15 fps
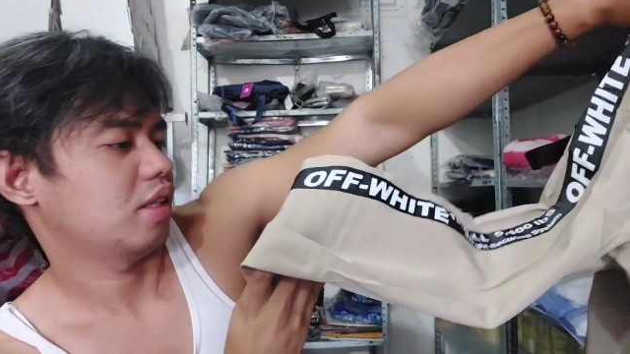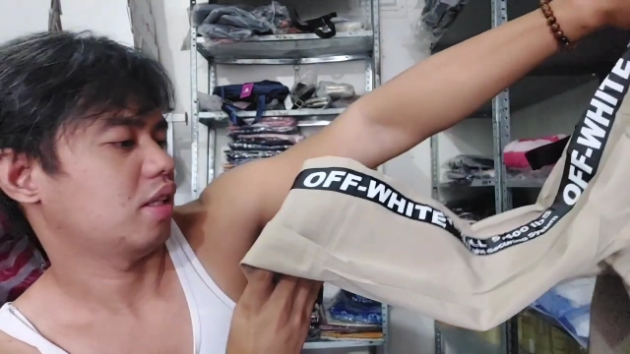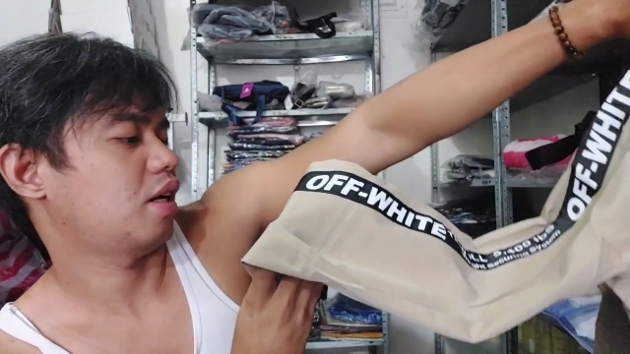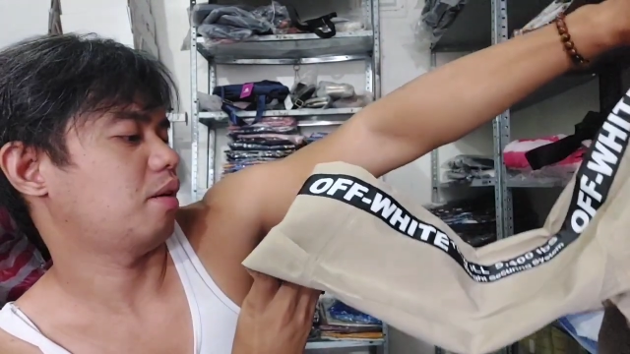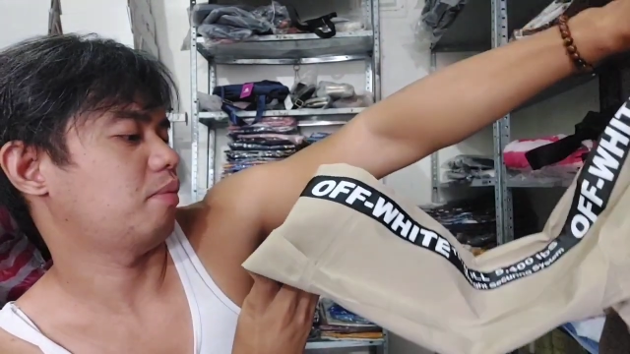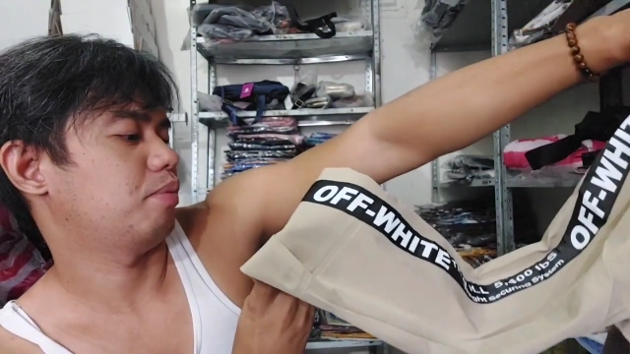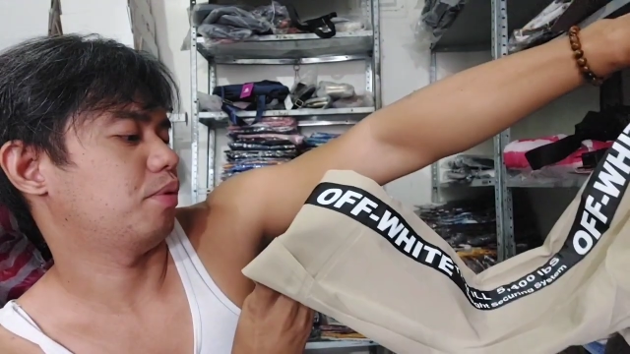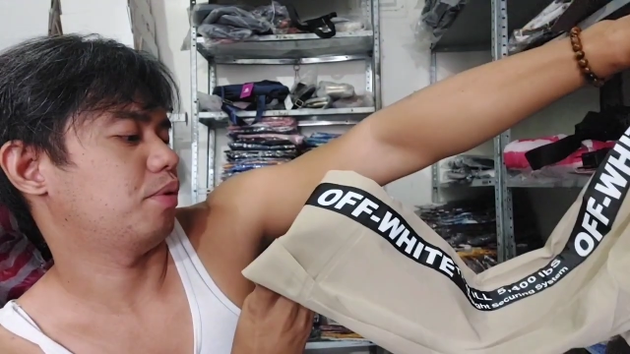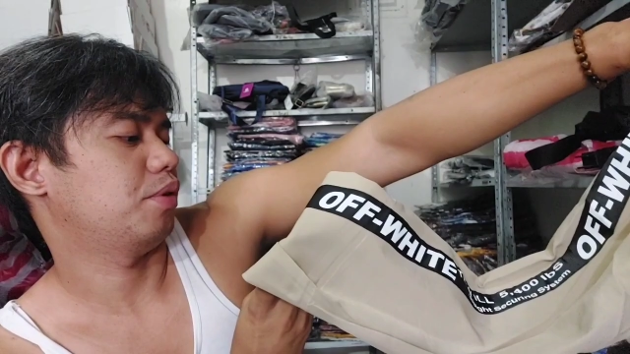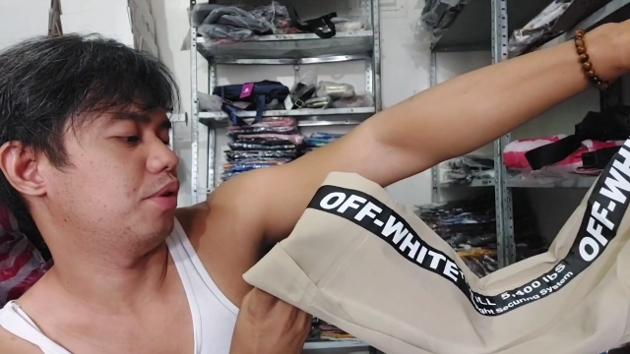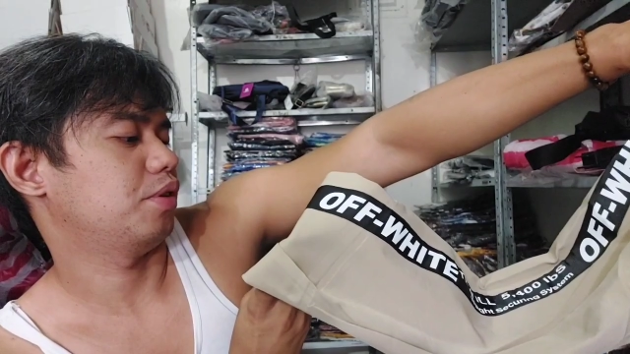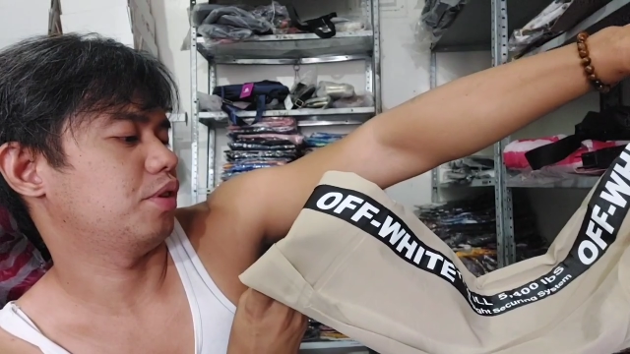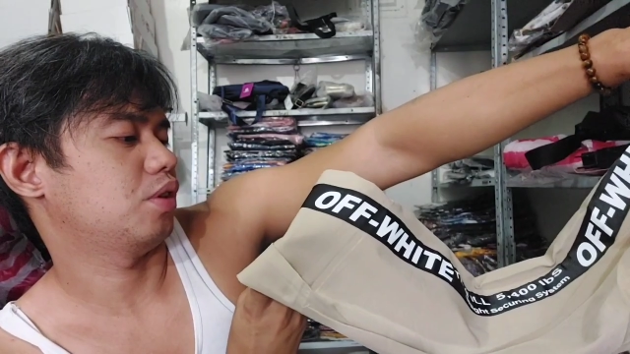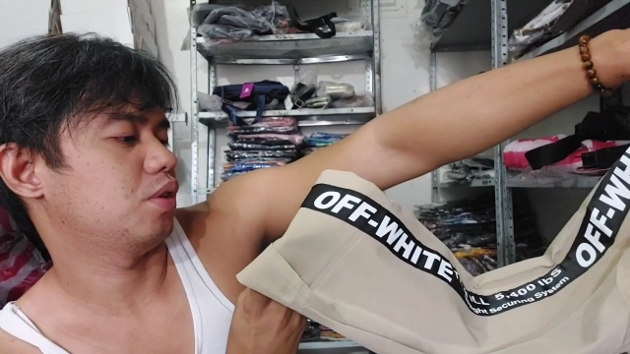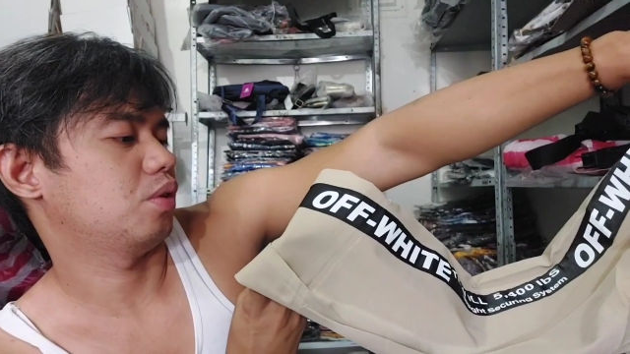
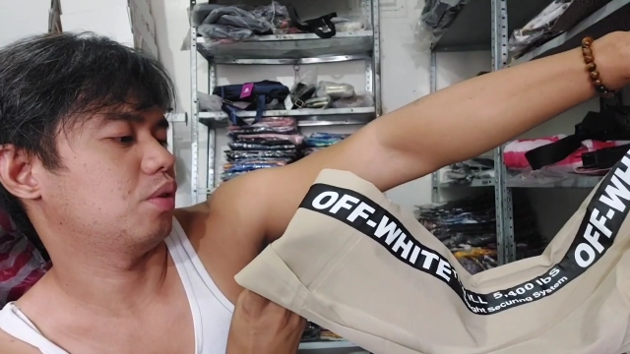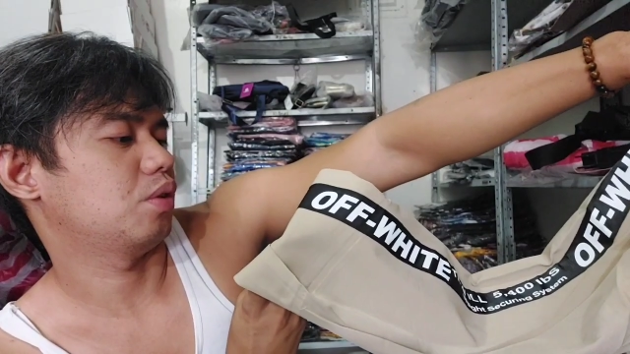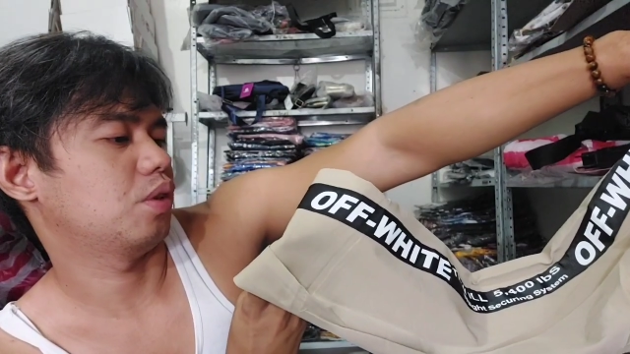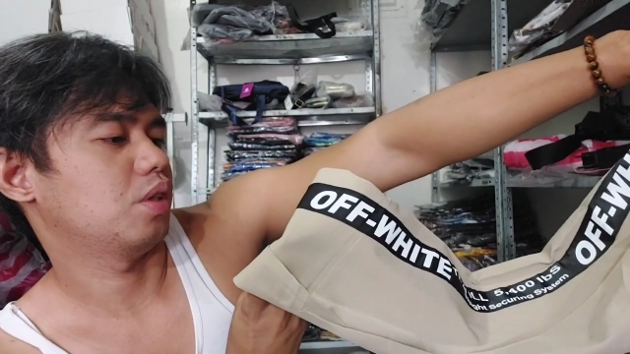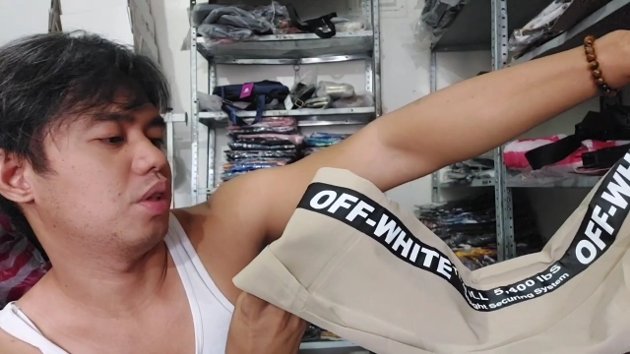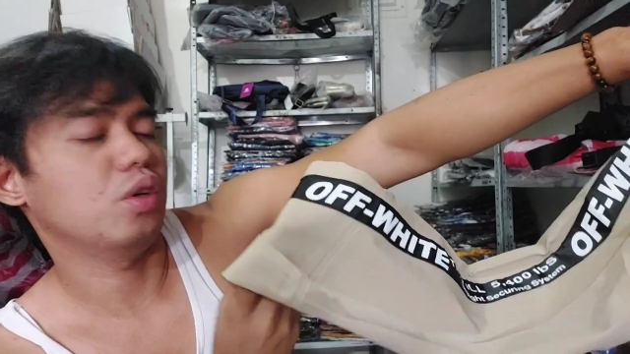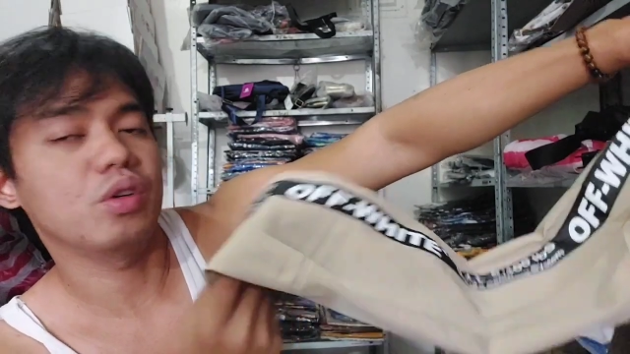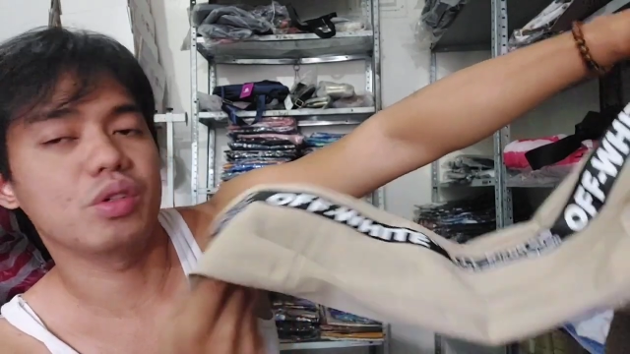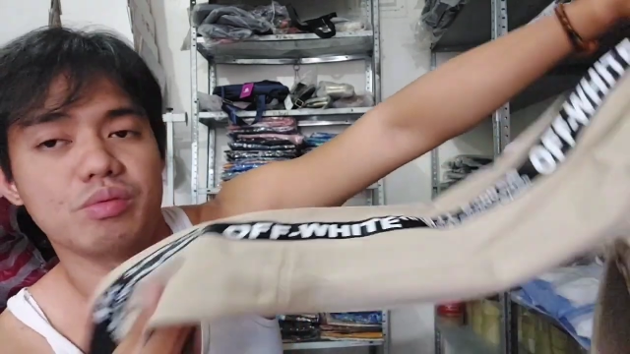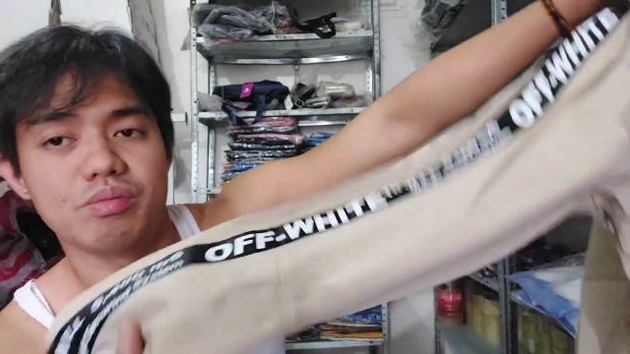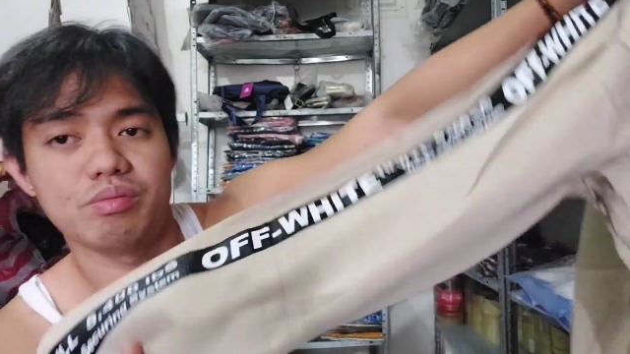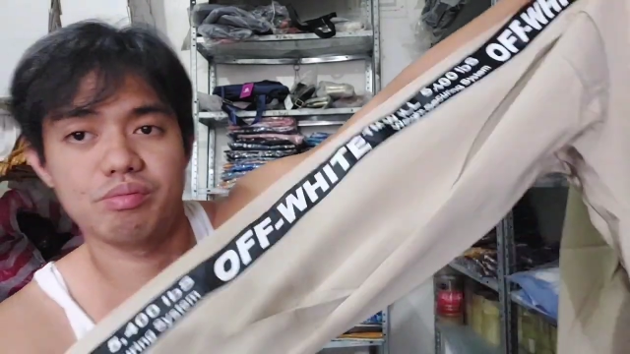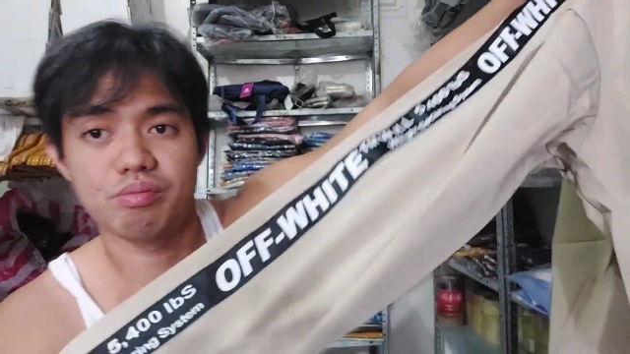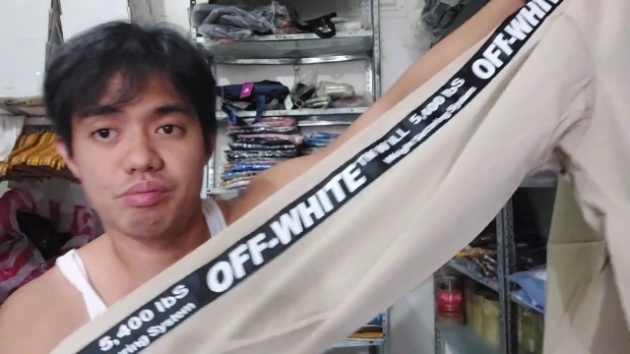Tapos, yun.